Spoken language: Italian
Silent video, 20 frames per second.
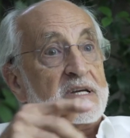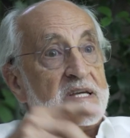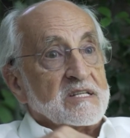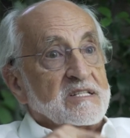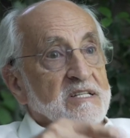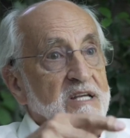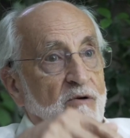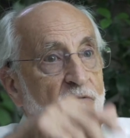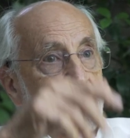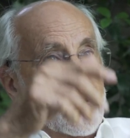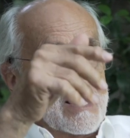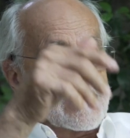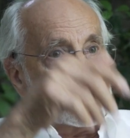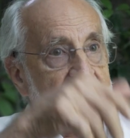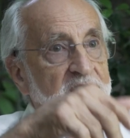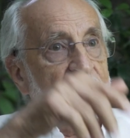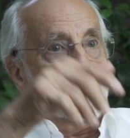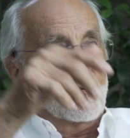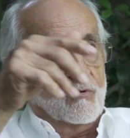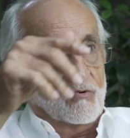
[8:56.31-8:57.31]
in
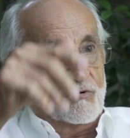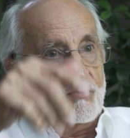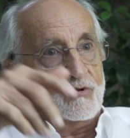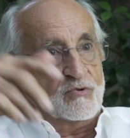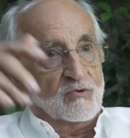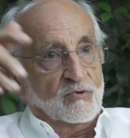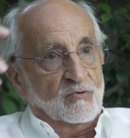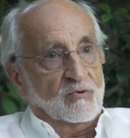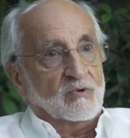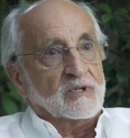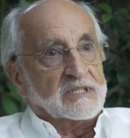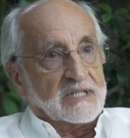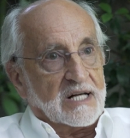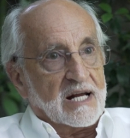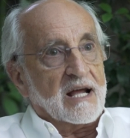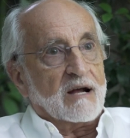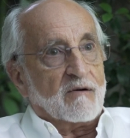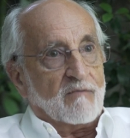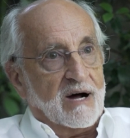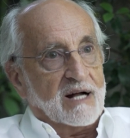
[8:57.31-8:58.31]
sequenza 1, 2,
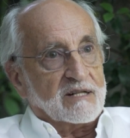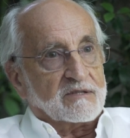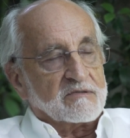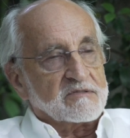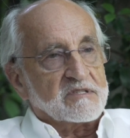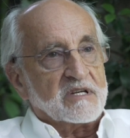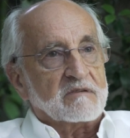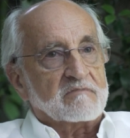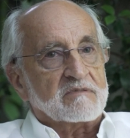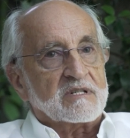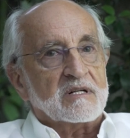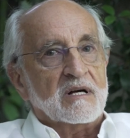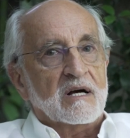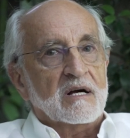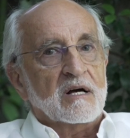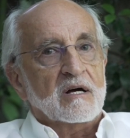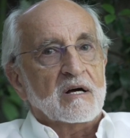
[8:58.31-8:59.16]
3, 4, 5.